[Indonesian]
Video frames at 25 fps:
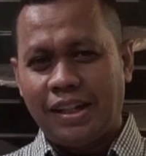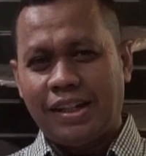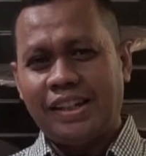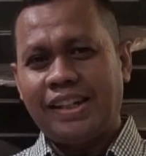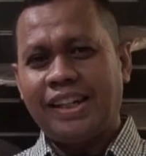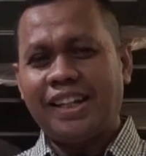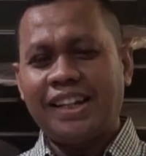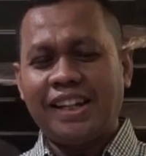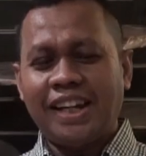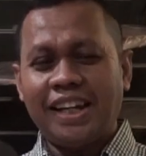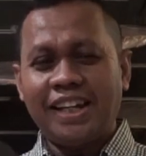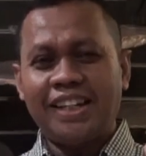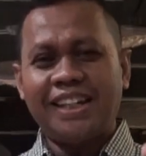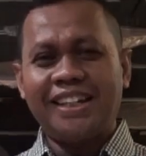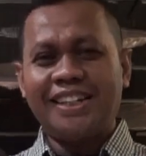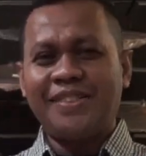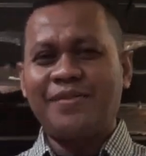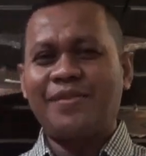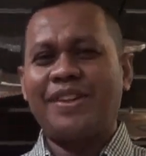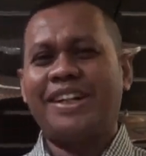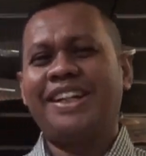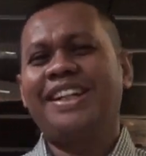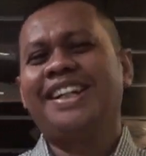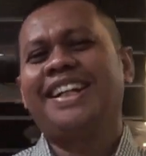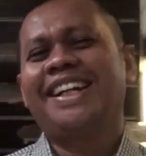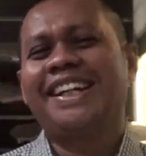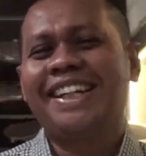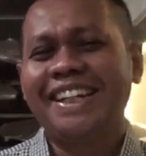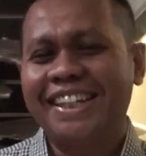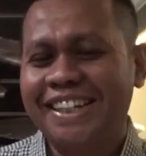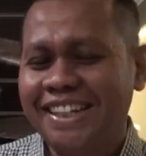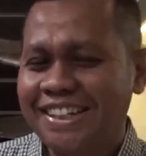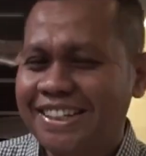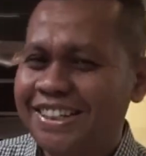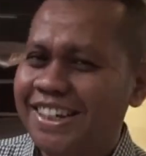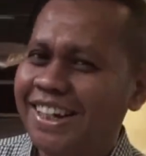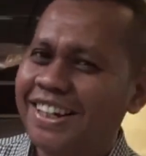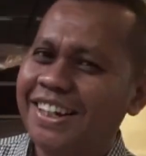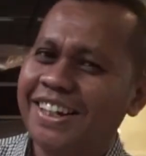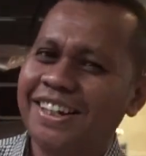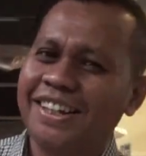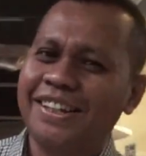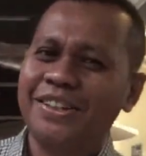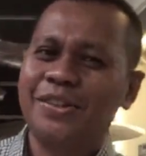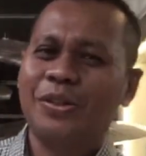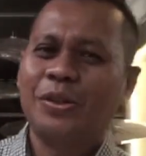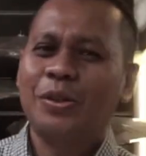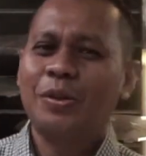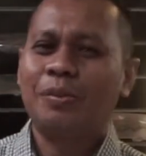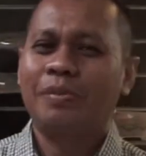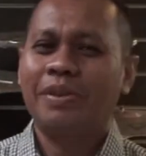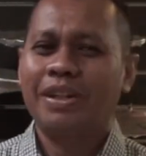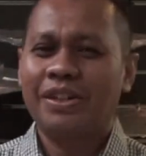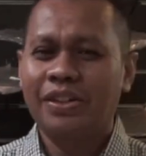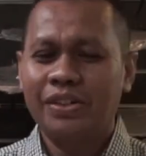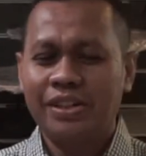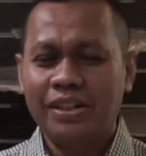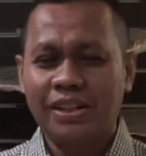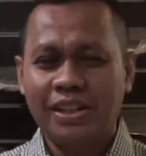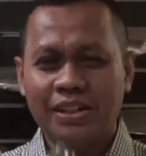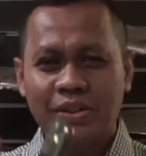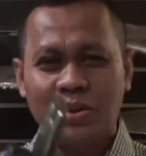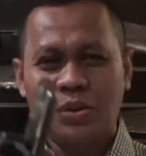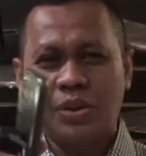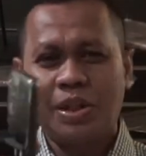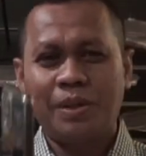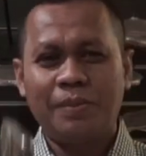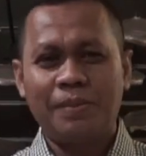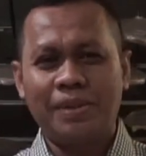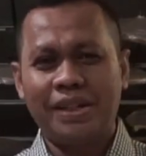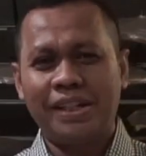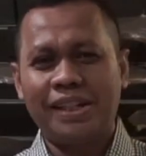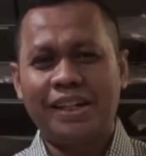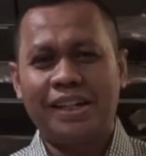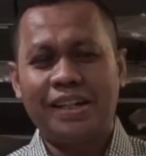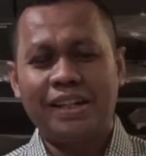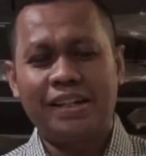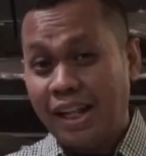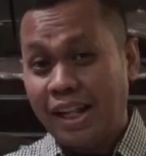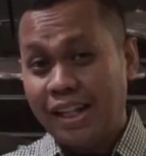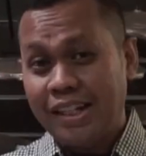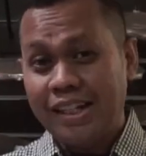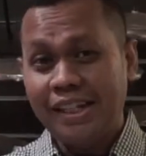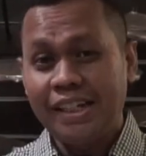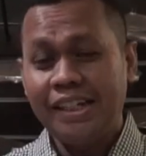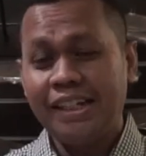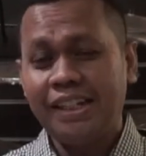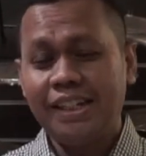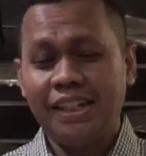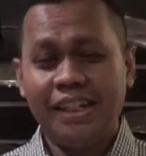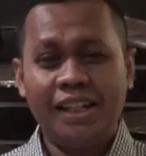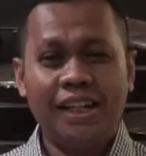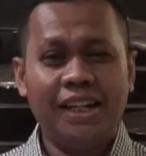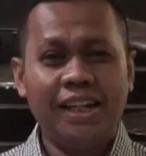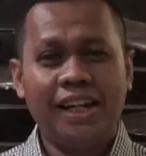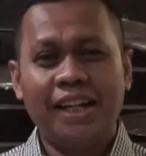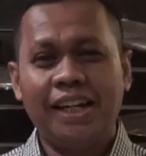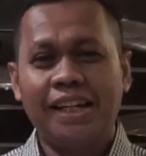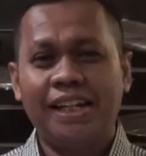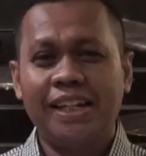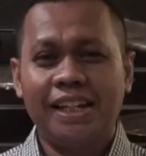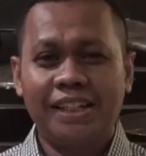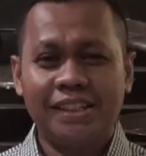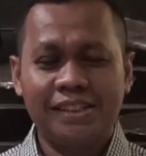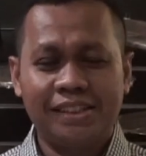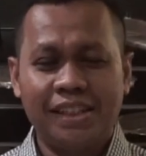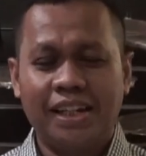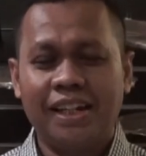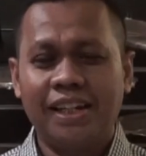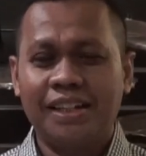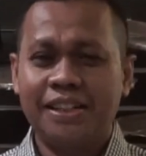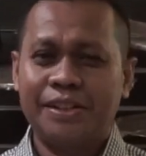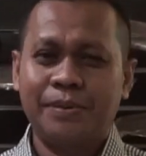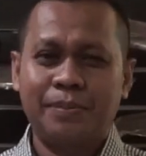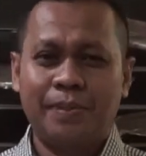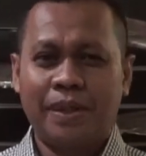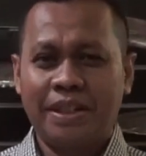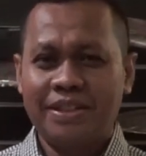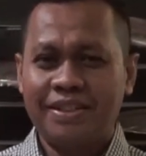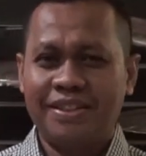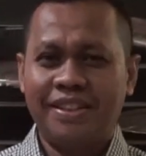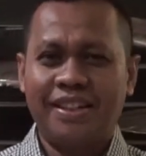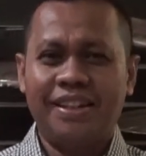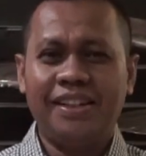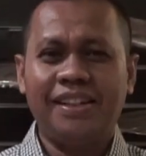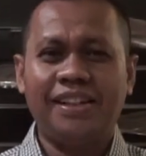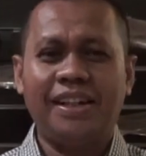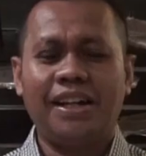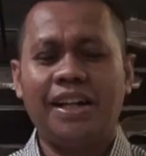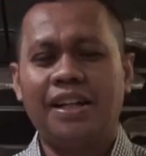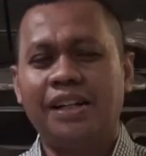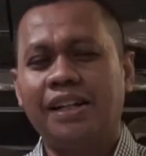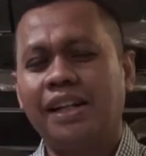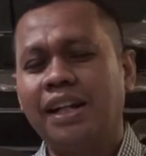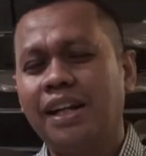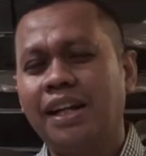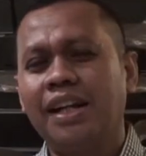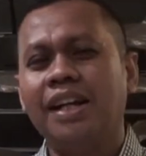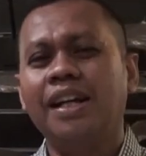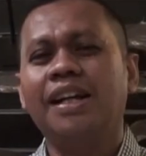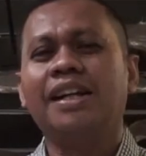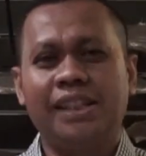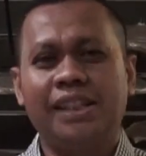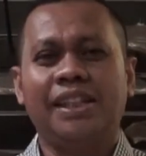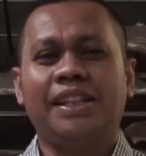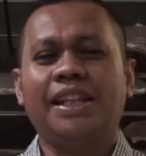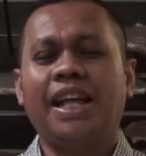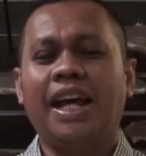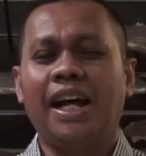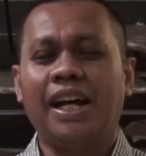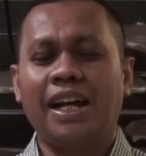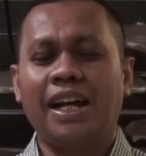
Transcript: Hai hai hai kembali lagi di channel YouTube Melodia Surabaya Kali ini hari yang sangat spesial karena kita